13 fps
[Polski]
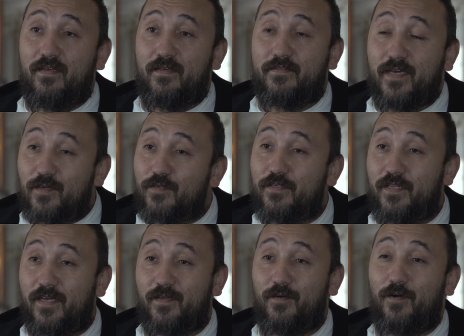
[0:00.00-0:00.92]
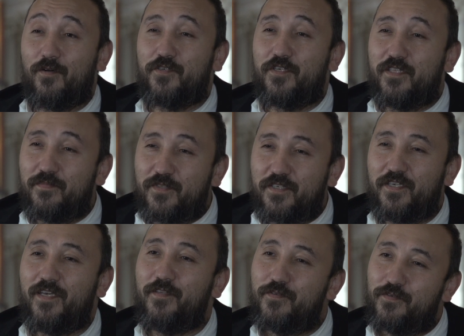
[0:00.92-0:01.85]
y, zakonnego, o
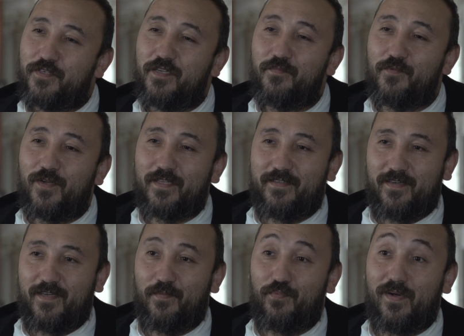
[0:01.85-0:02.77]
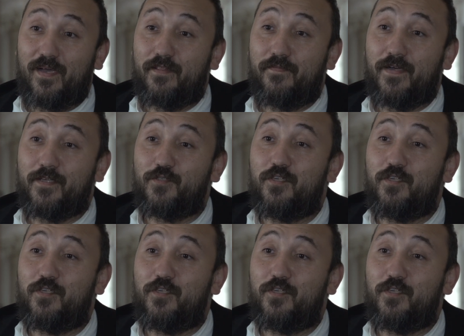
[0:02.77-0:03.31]
77 latach kapłaństwa,